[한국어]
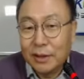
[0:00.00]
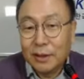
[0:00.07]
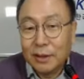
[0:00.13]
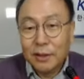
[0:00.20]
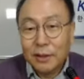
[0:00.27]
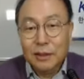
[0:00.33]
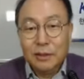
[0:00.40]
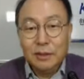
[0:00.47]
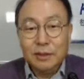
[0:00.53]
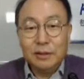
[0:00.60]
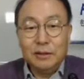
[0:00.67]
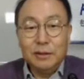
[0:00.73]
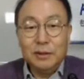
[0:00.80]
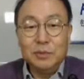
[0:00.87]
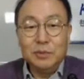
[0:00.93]
이런
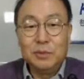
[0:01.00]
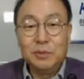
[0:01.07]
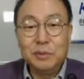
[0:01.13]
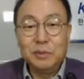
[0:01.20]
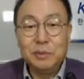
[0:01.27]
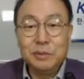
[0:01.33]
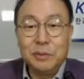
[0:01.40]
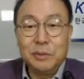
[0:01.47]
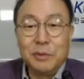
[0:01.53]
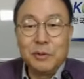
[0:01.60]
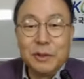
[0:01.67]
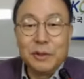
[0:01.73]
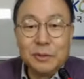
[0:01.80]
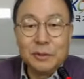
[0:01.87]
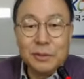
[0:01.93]
것들이 부분 품으로볼
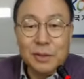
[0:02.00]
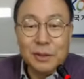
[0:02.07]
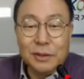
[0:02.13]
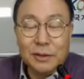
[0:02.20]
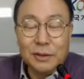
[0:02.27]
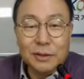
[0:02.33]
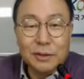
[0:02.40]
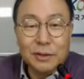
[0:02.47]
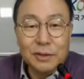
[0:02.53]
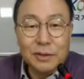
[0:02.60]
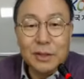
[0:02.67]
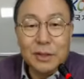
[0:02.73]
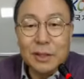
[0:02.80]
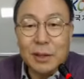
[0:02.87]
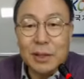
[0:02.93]
수 있고요.
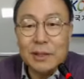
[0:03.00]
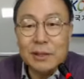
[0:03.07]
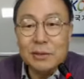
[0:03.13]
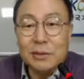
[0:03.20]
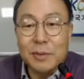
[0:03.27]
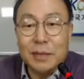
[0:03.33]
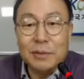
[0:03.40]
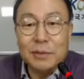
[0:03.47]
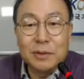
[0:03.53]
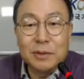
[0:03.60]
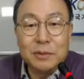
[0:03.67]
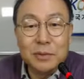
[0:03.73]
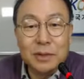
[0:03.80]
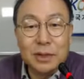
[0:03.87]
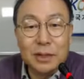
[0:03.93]
이런의 과제도 많이
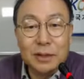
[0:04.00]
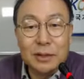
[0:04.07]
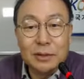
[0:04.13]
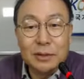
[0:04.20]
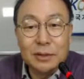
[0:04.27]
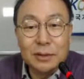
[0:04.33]
벌어집니다.